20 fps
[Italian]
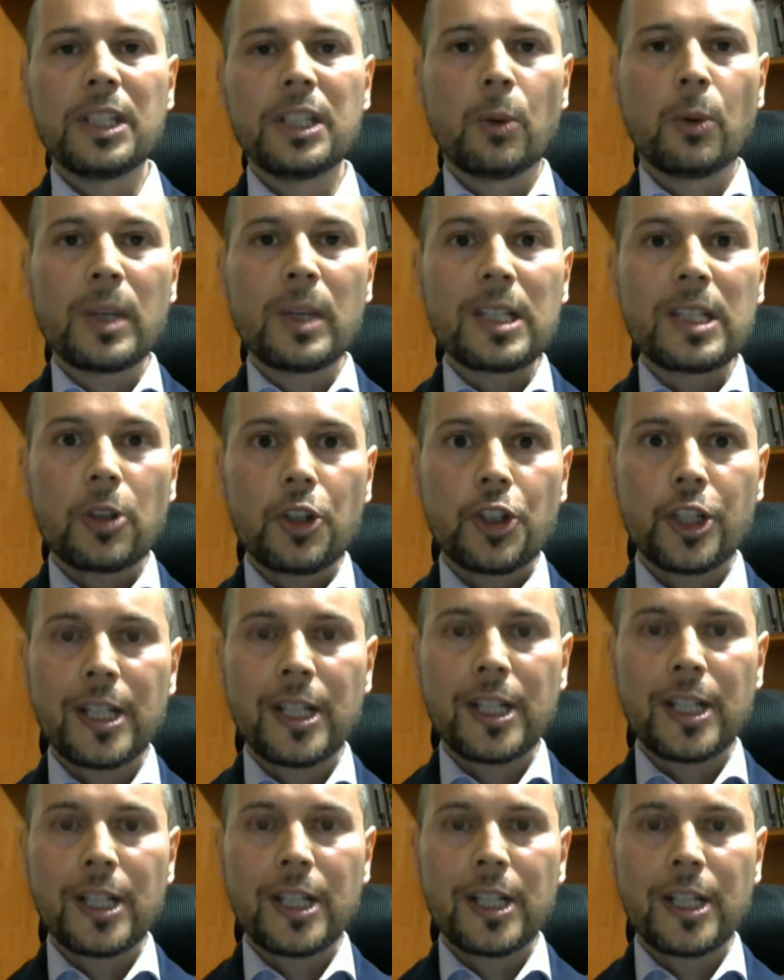Quindi questo
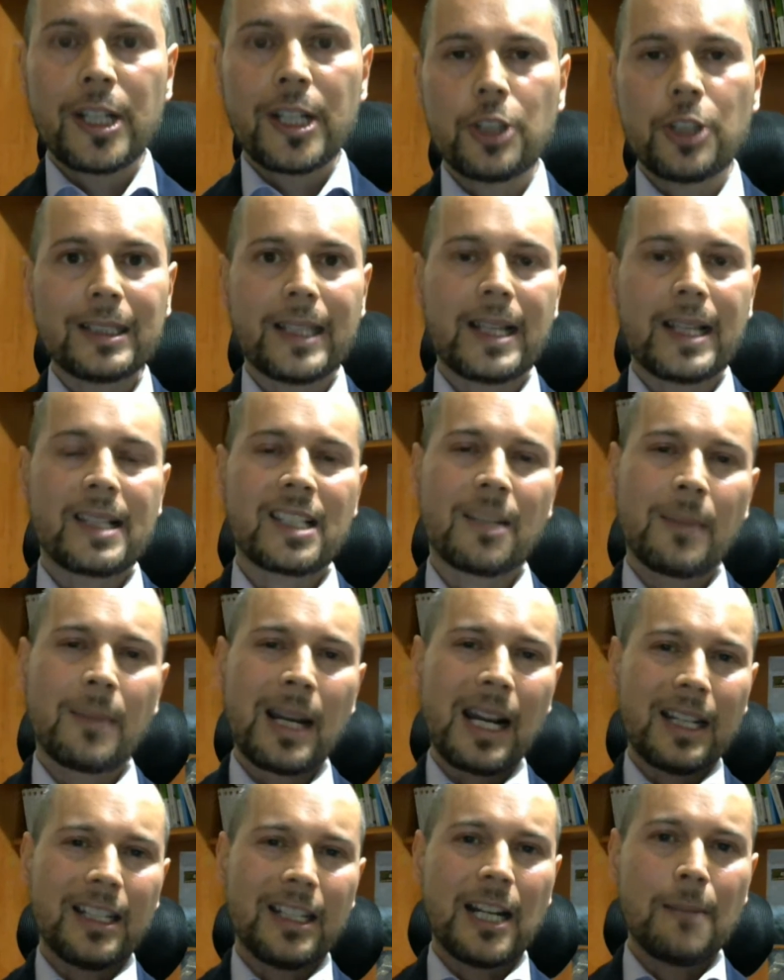scenario di
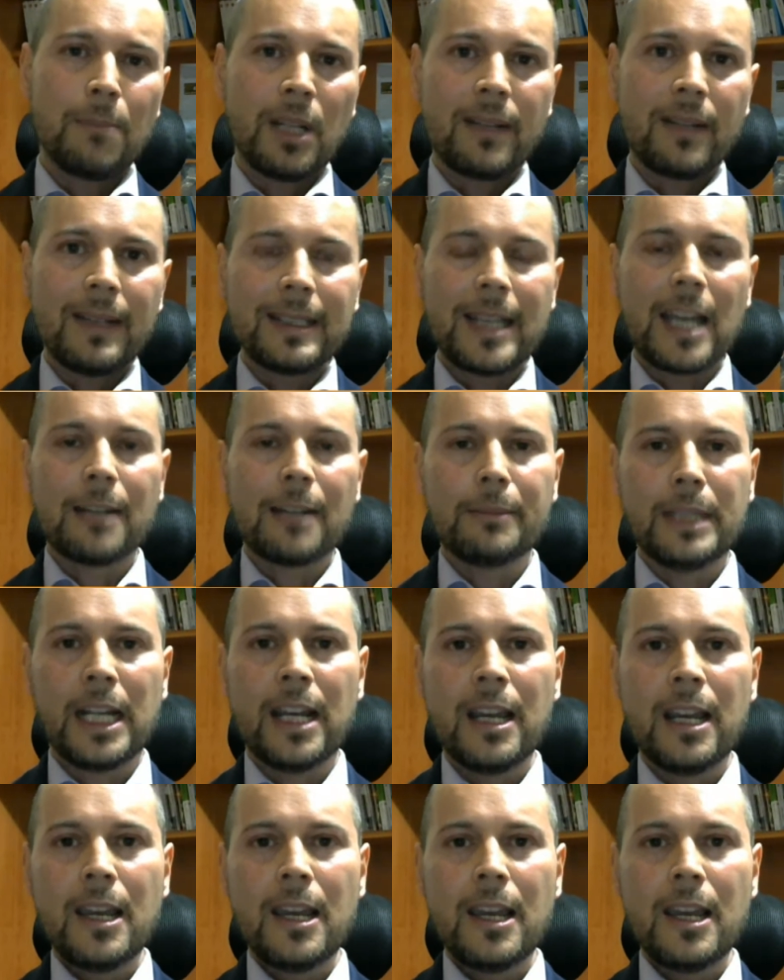incertezza magari nel breve
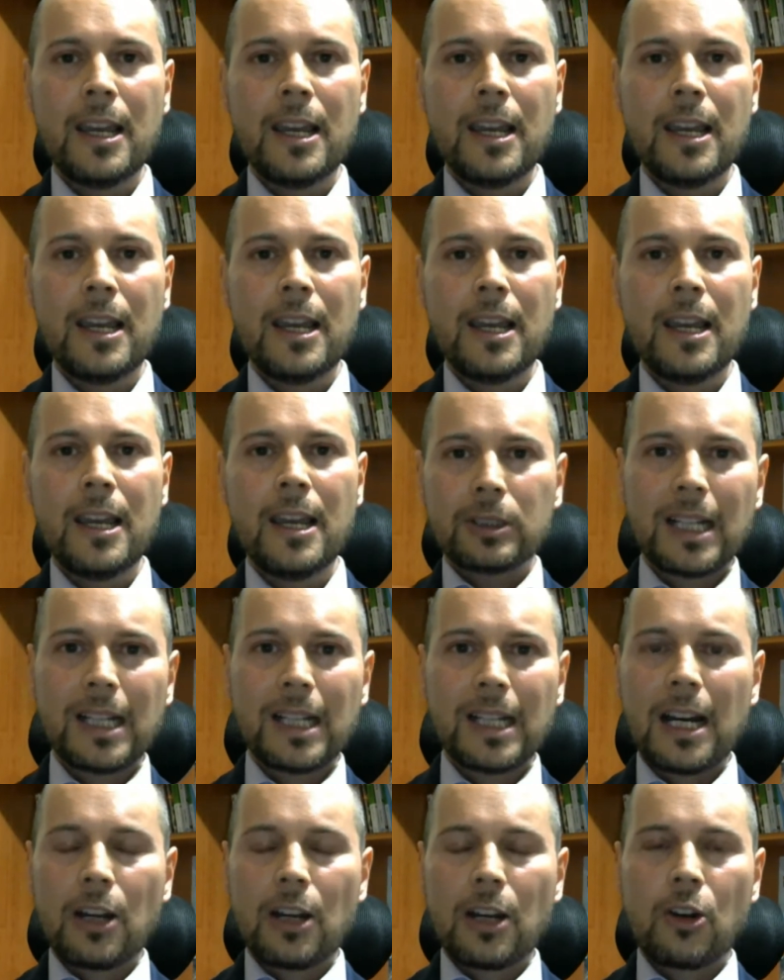termine porterà
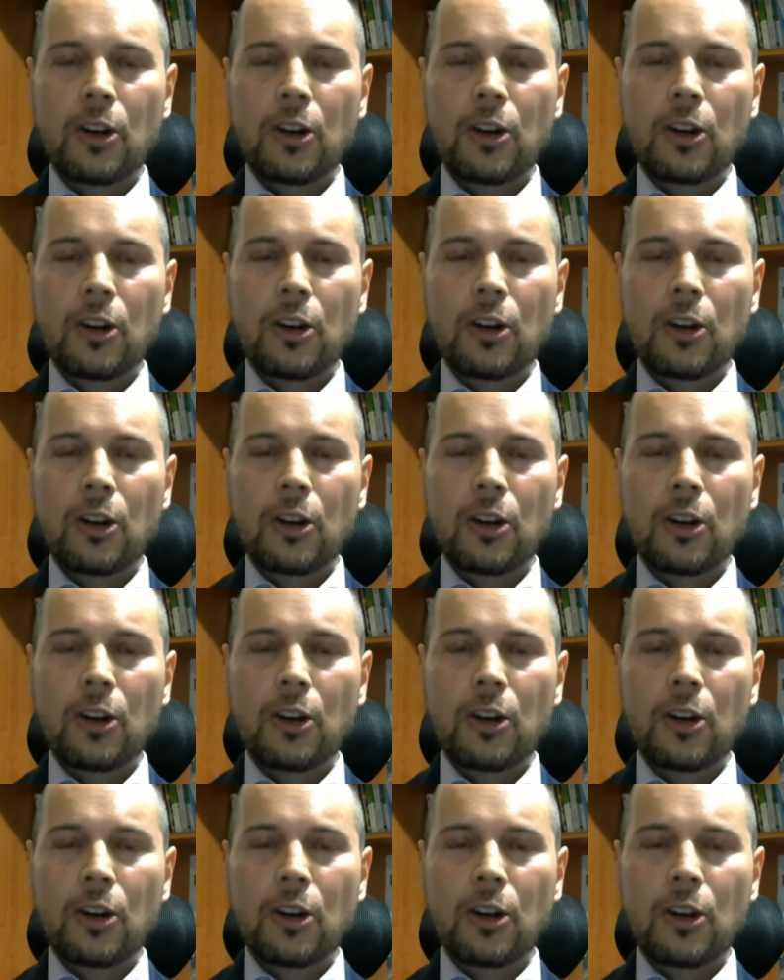ancora a
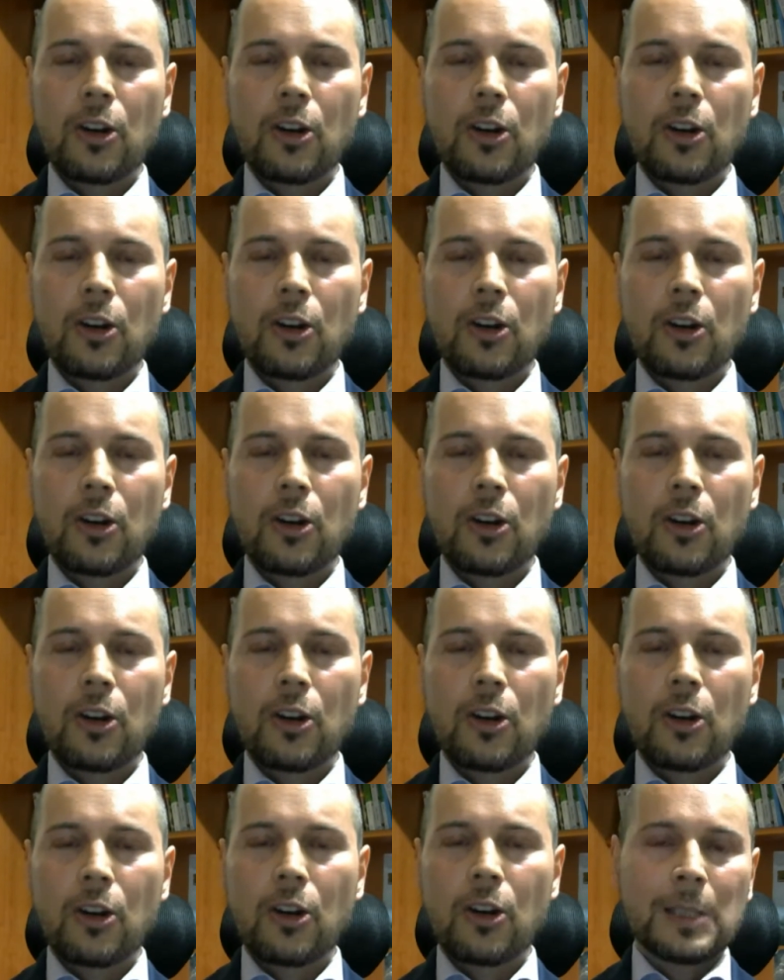delle fasi
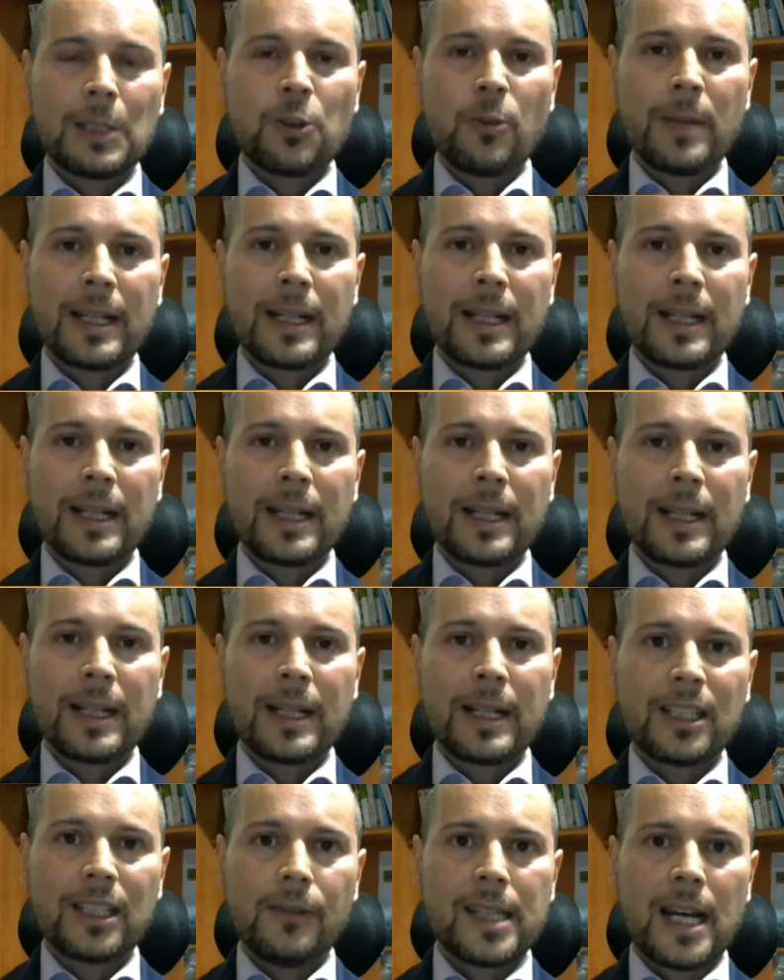destabilizzanti sui
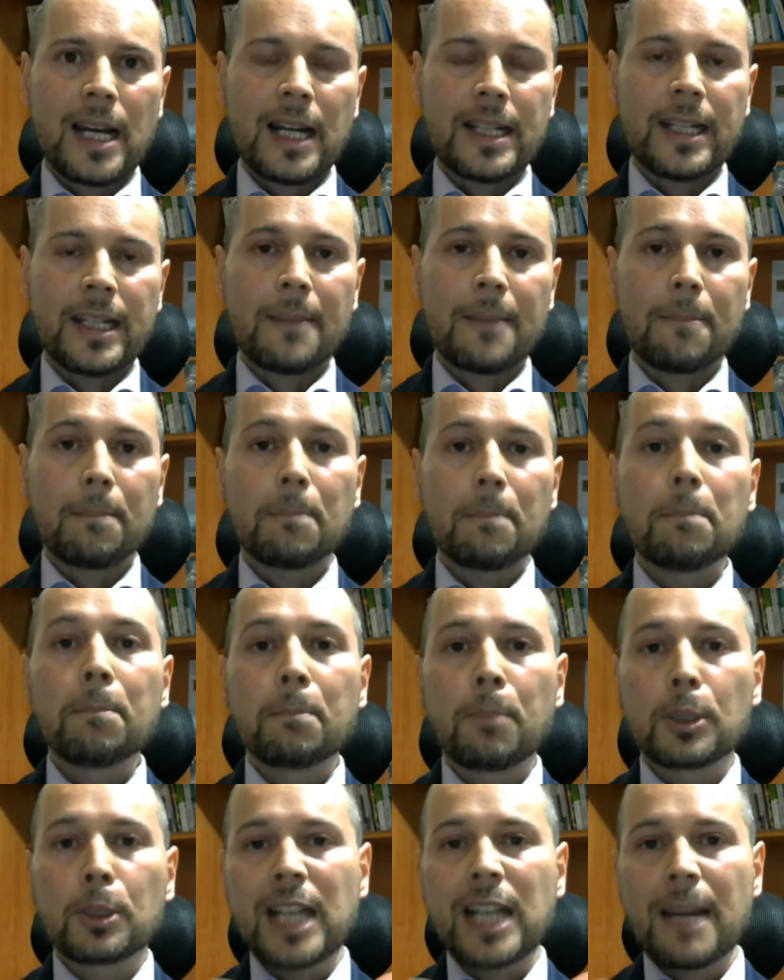mercati finanziari che
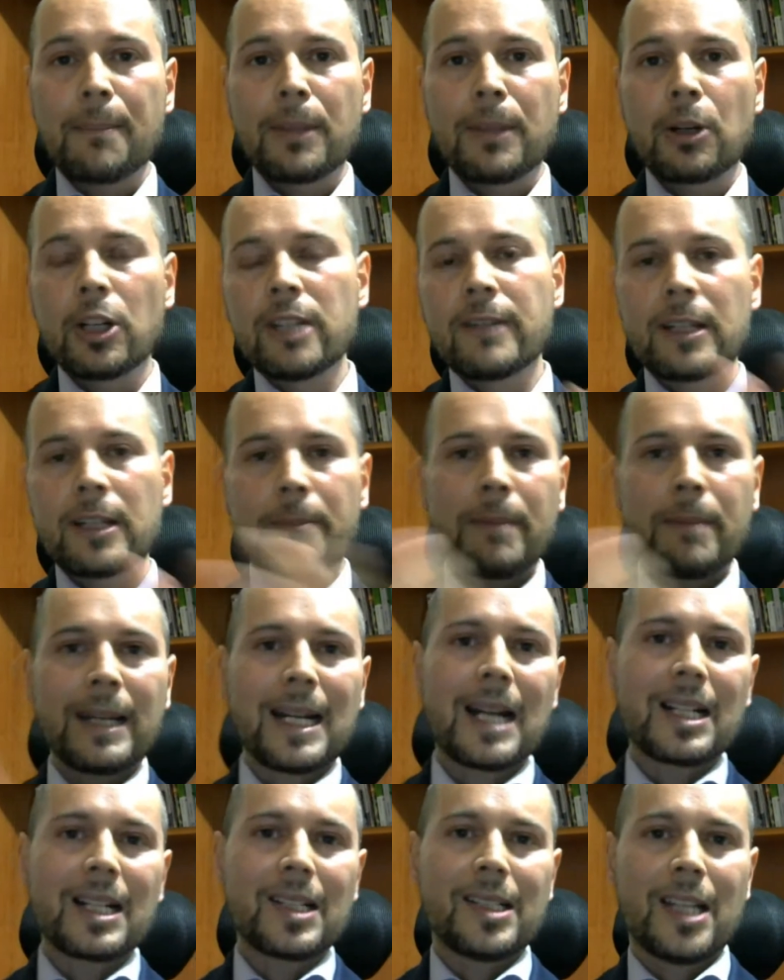potrebbero
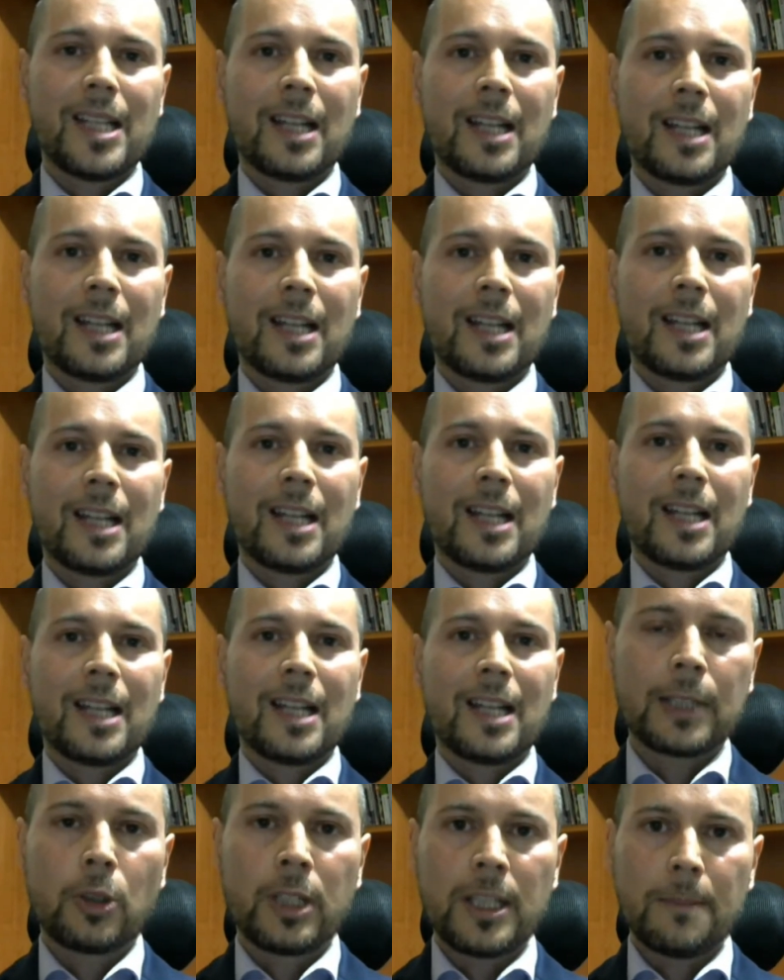riverberarsi anche sul
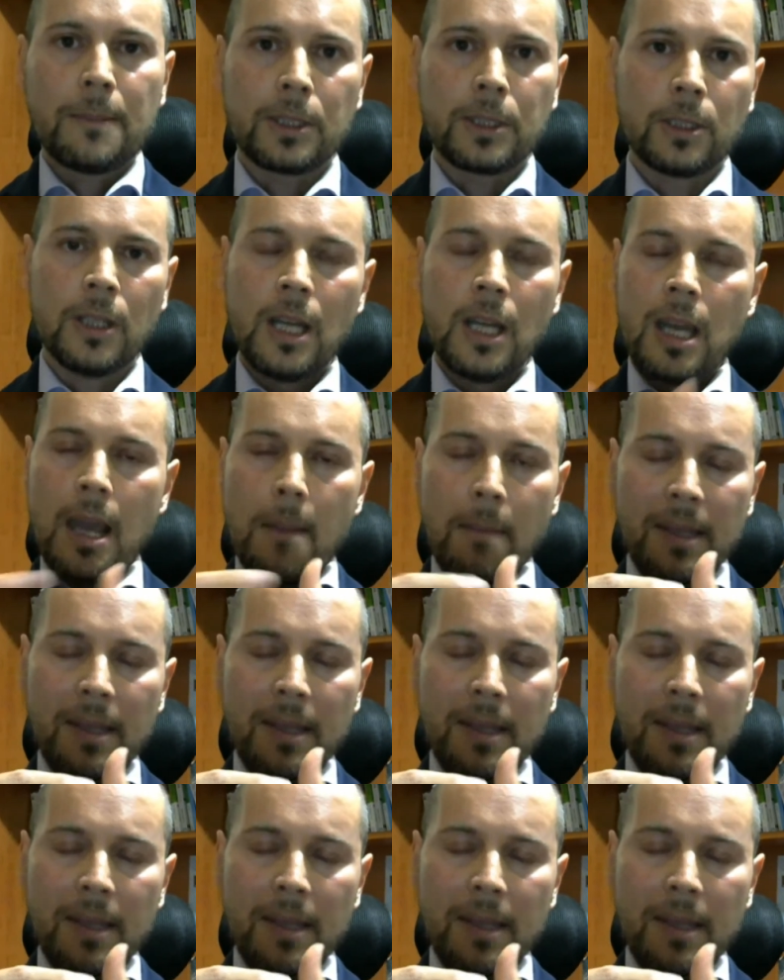mercato cripto,